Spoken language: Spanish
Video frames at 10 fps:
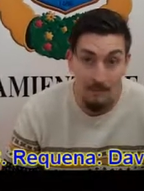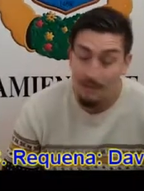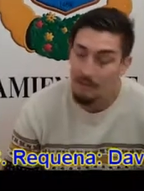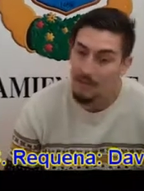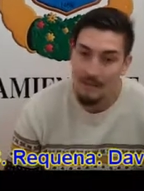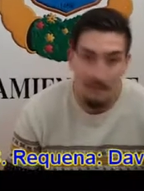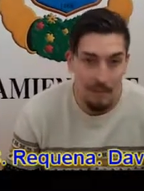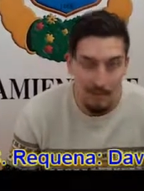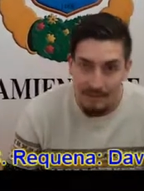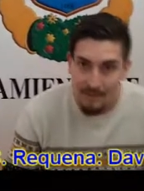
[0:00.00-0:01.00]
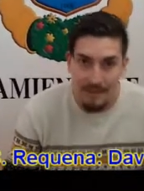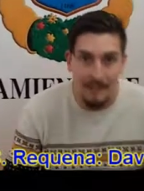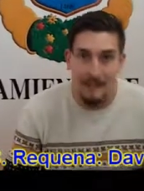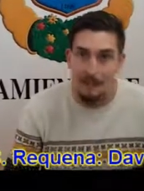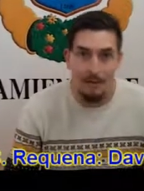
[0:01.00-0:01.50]
El objetivo al fin y
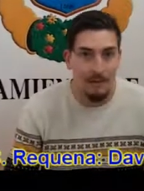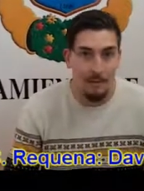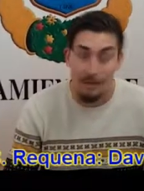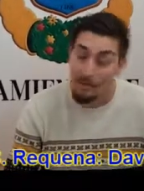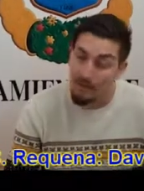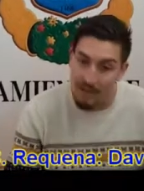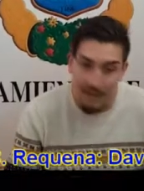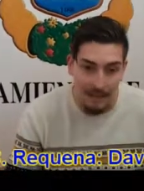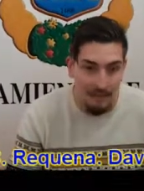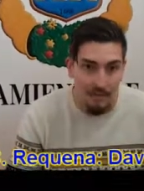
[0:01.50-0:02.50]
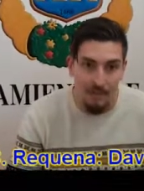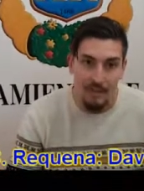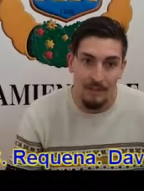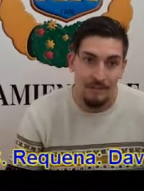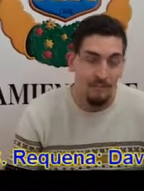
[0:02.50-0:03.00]
al cabo es promocionar.
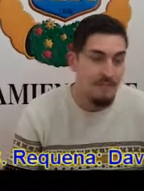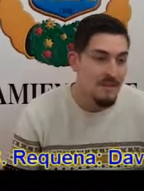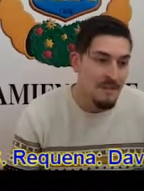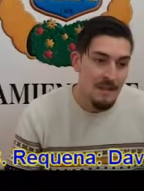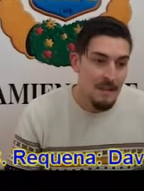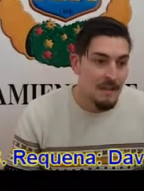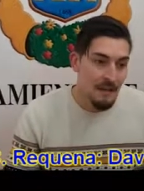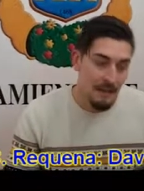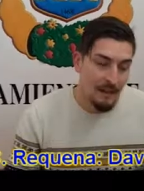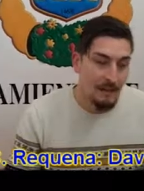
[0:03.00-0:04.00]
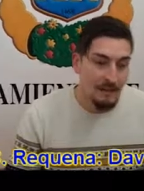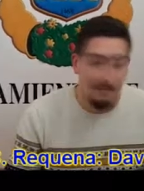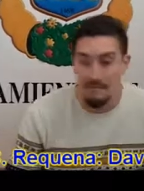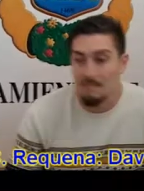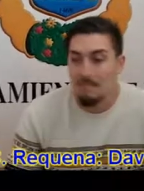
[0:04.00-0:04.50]
Entonces...
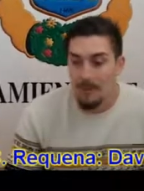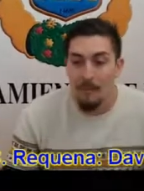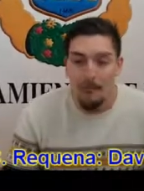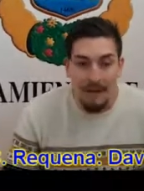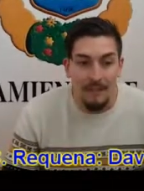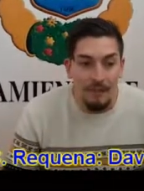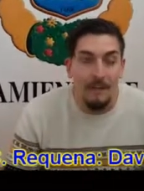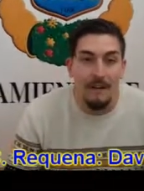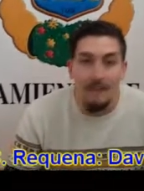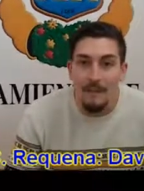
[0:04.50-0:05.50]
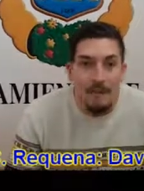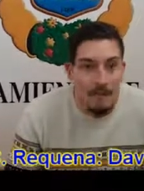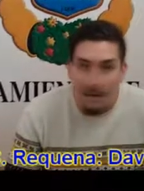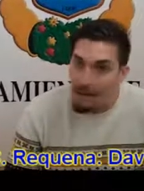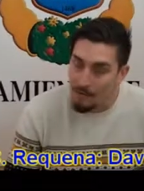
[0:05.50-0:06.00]
Eh, vamos partido a partido,
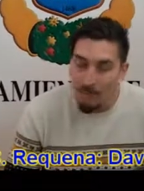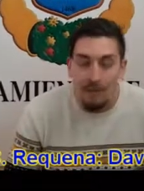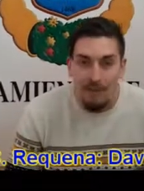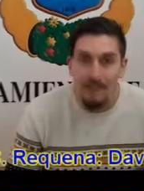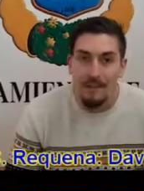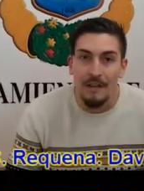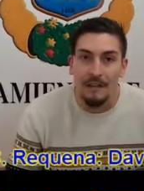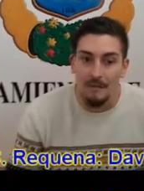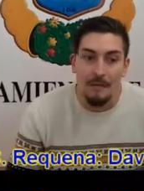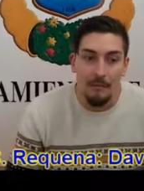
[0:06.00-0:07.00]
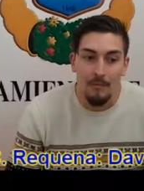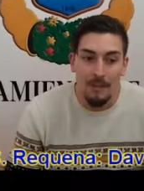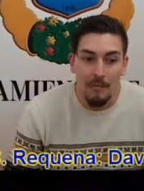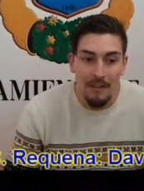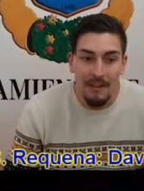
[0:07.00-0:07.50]
pero la promoción está ahí, vamos
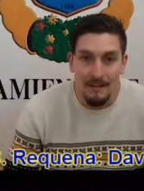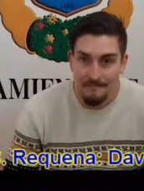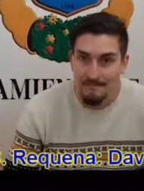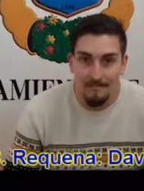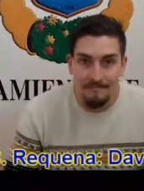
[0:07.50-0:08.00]
a por ella.